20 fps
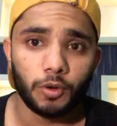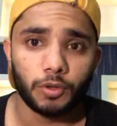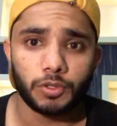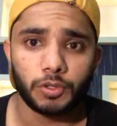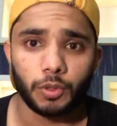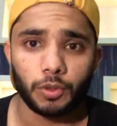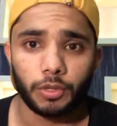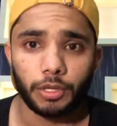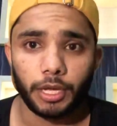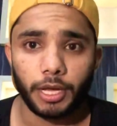
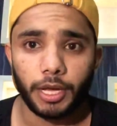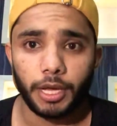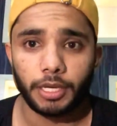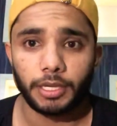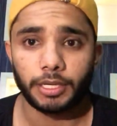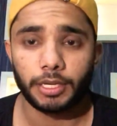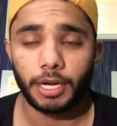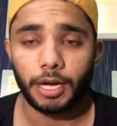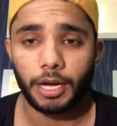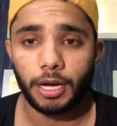लोग्स होते हैं
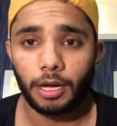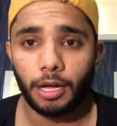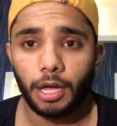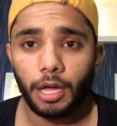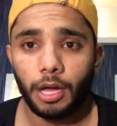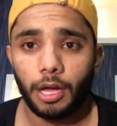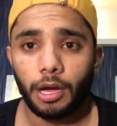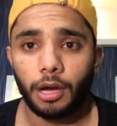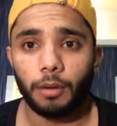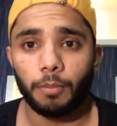इनका
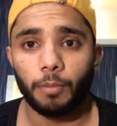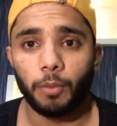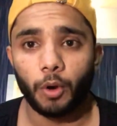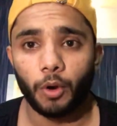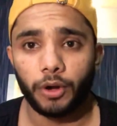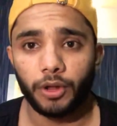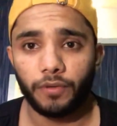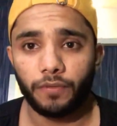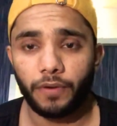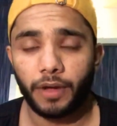
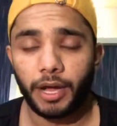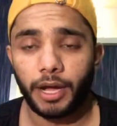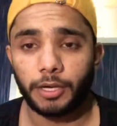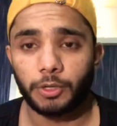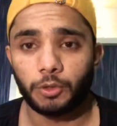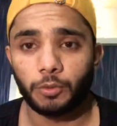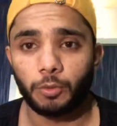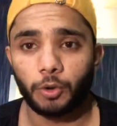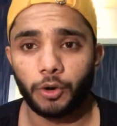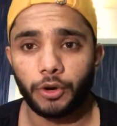बॉडी फैट
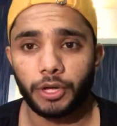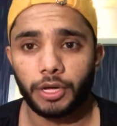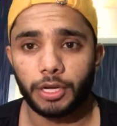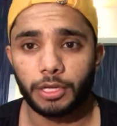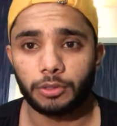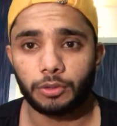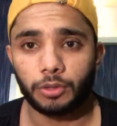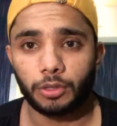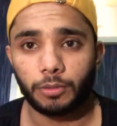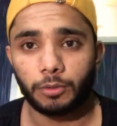जो बॉडी का
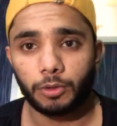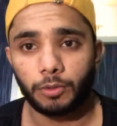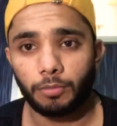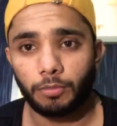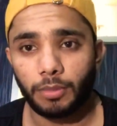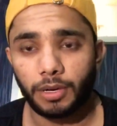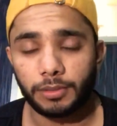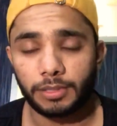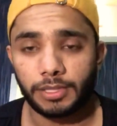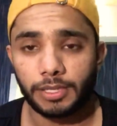थोड़ा बहुत
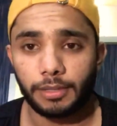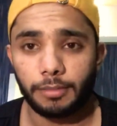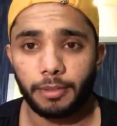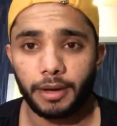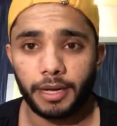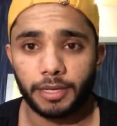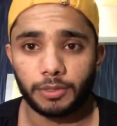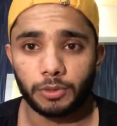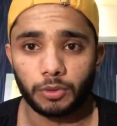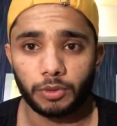मसल
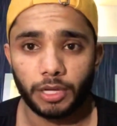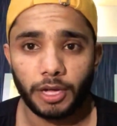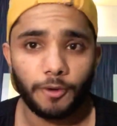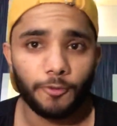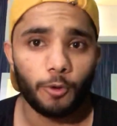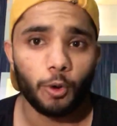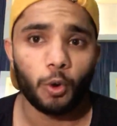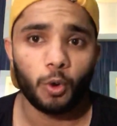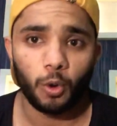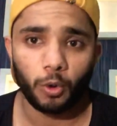मास होता है
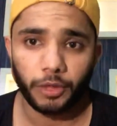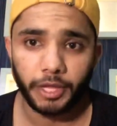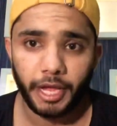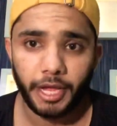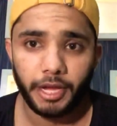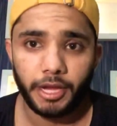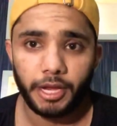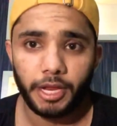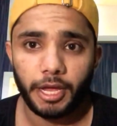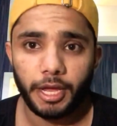वो होता
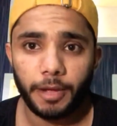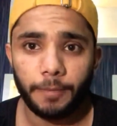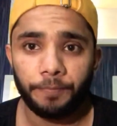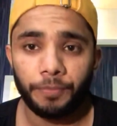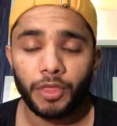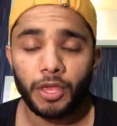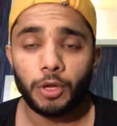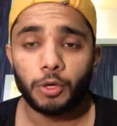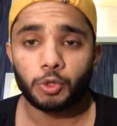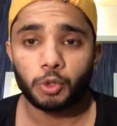ही नहीं है
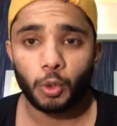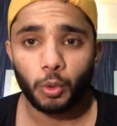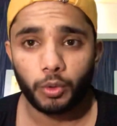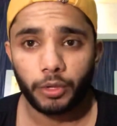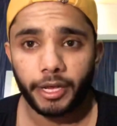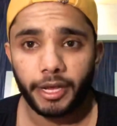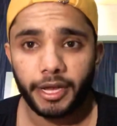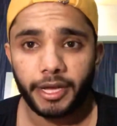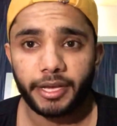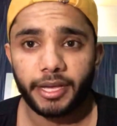सो
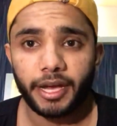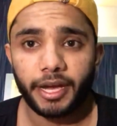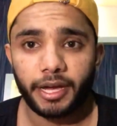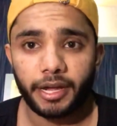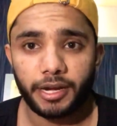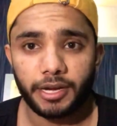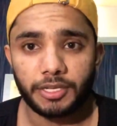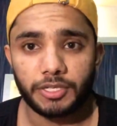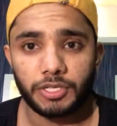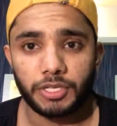उनके लिए क्या
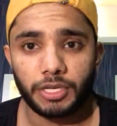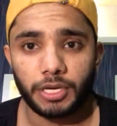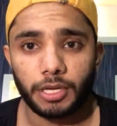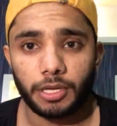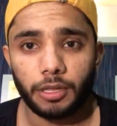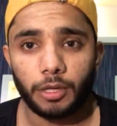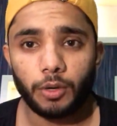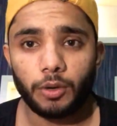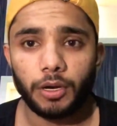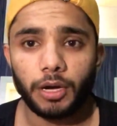करना चाहिए
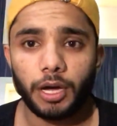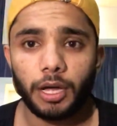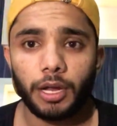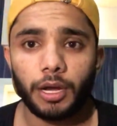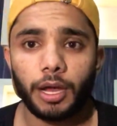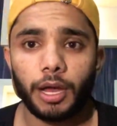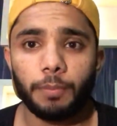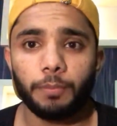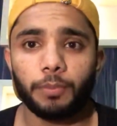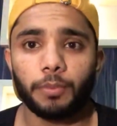देखो अगर
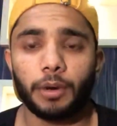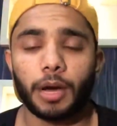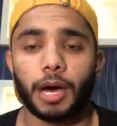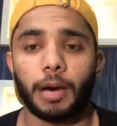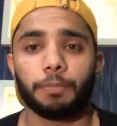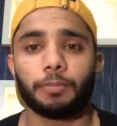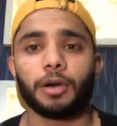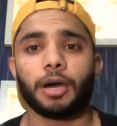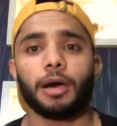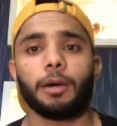आप
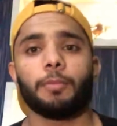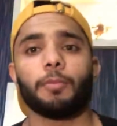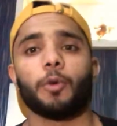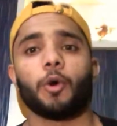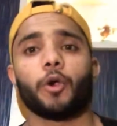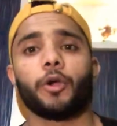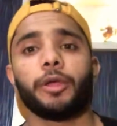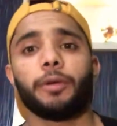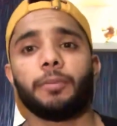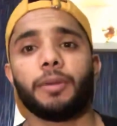आपका
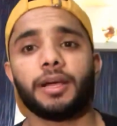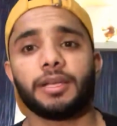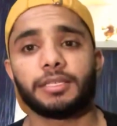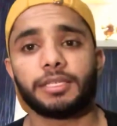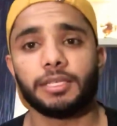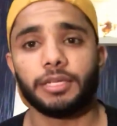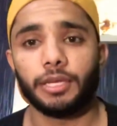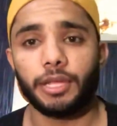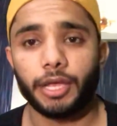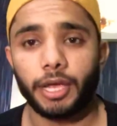बॉडी मास
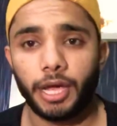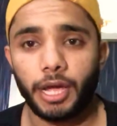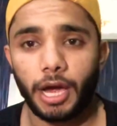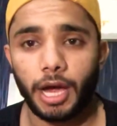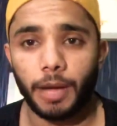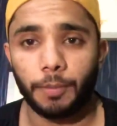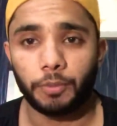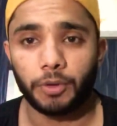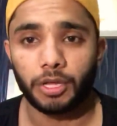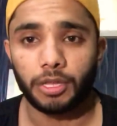ही नहीं है
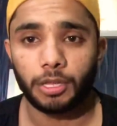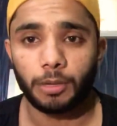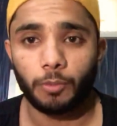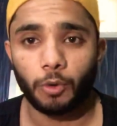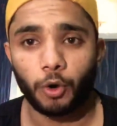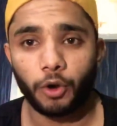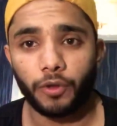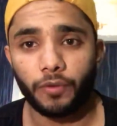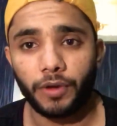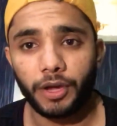आपके अंदर
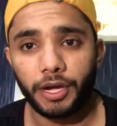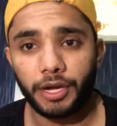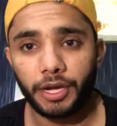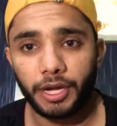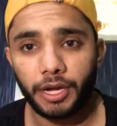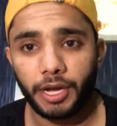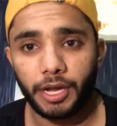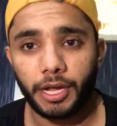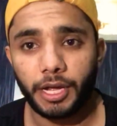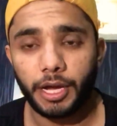बॉडी वेट ही
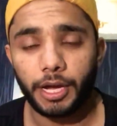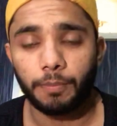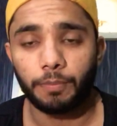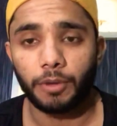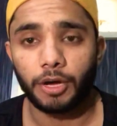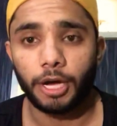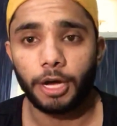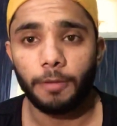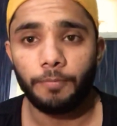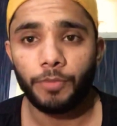नहीं है
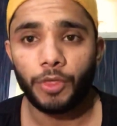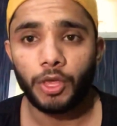आपका